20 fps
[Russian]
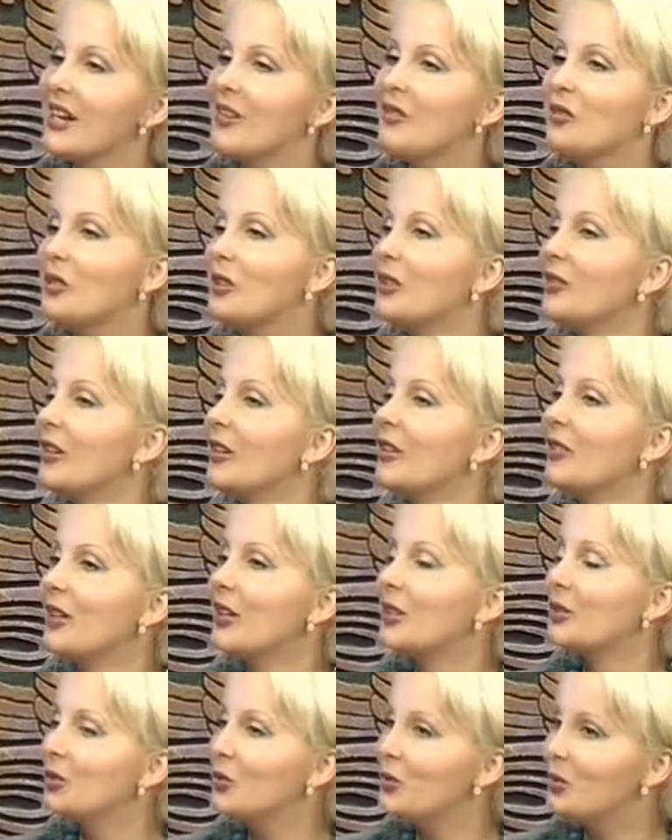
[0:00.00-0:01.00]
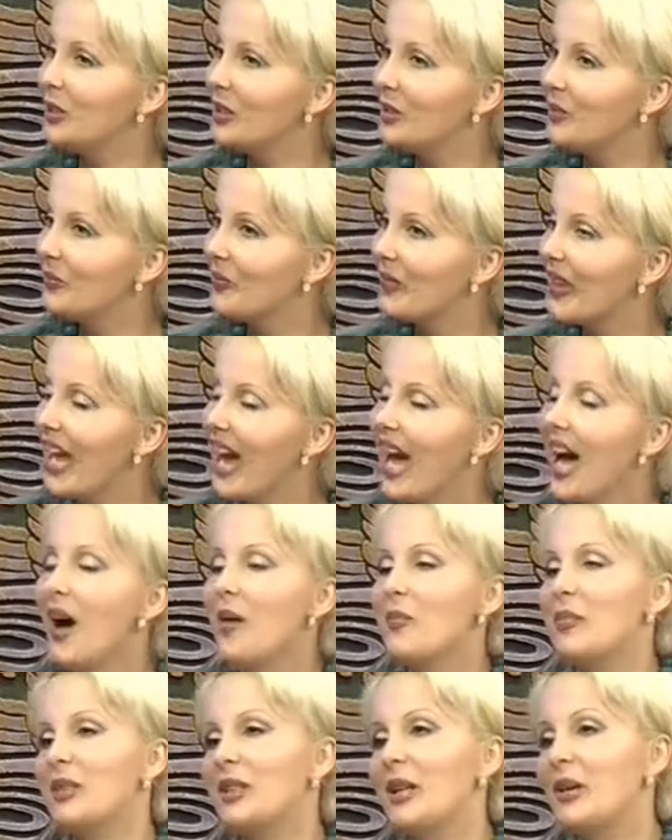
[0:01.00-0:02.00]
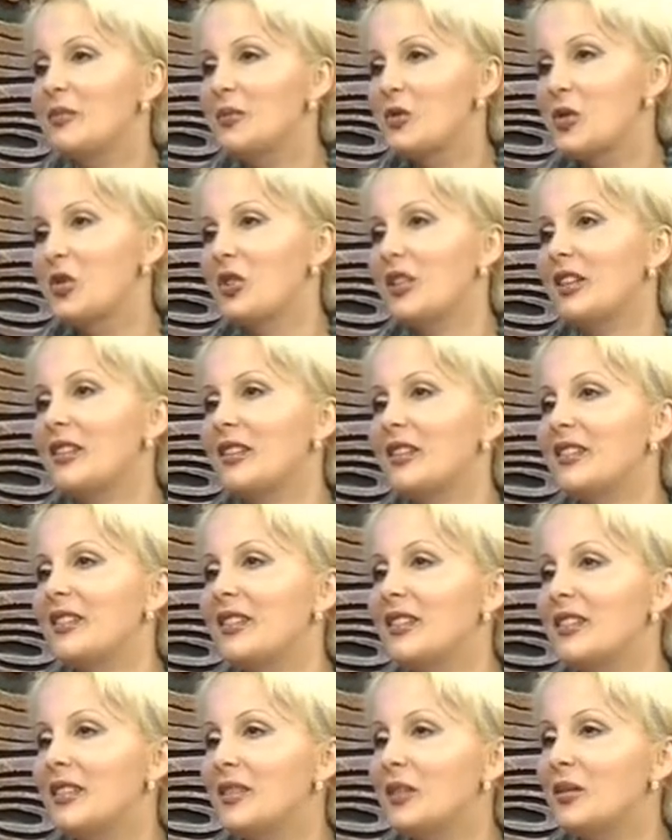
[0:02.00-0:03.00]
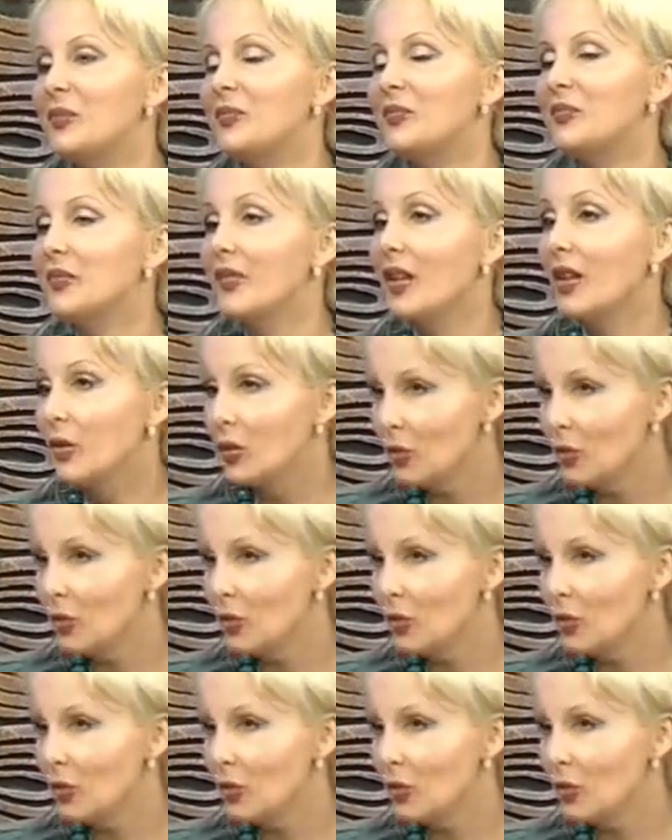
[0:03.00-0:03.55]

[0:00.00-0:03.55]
о твоей фортуне, потому что, э, ну,